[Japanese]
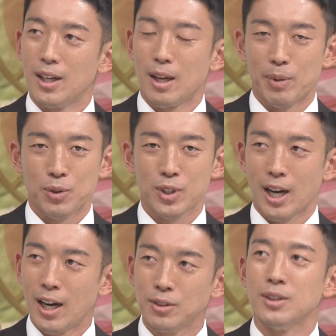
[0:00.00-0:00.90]
やっぱ正
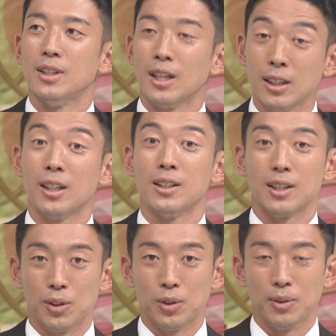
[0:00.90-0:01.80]
直あるんで、だったんで
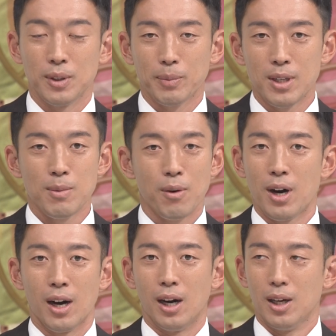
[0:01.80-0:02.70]
すけどやっぱ今
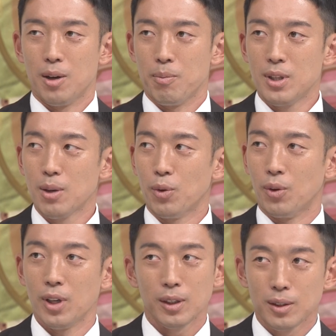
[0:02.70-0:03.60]
はみんな
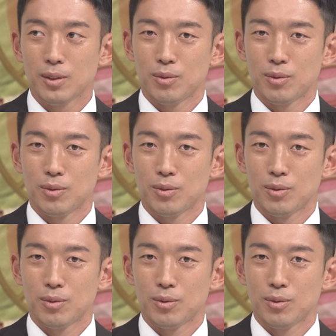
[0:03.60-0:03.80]
もえ